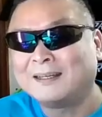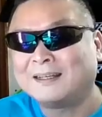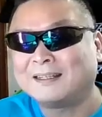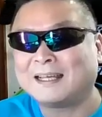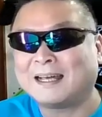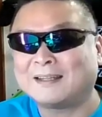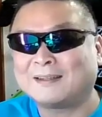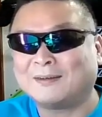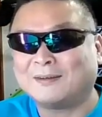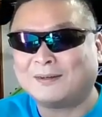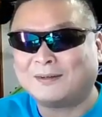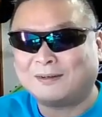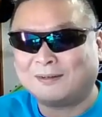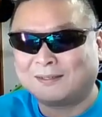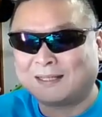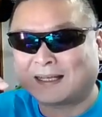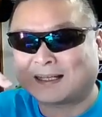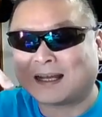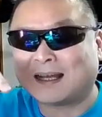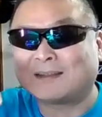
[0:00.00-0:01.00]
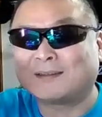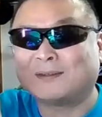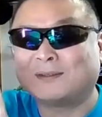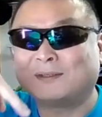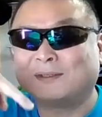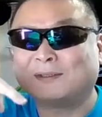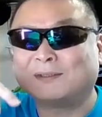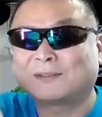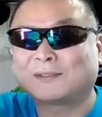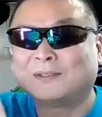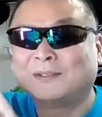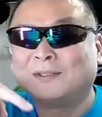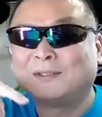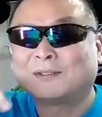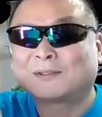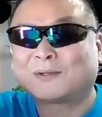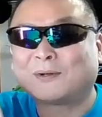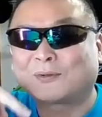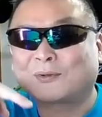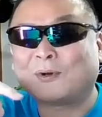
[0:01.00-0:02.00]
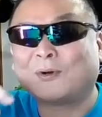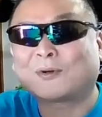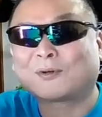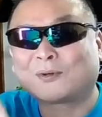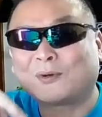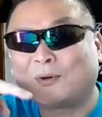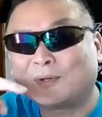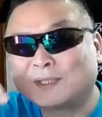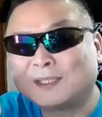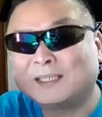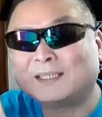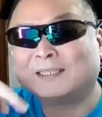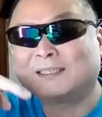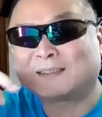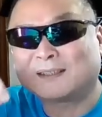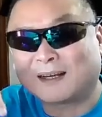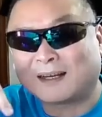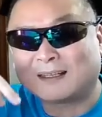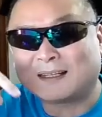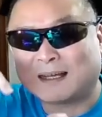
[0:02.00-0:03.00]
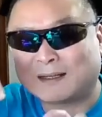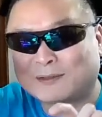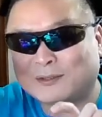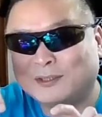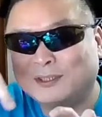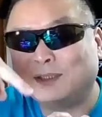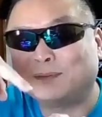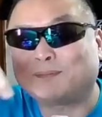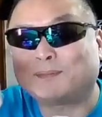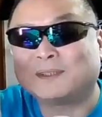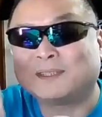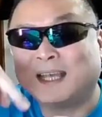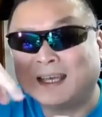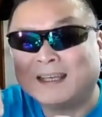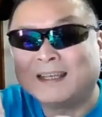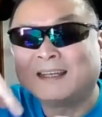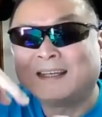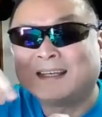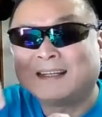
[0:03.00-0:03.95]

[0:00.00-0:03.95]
であのなんかあのコーヒーとかあクリープね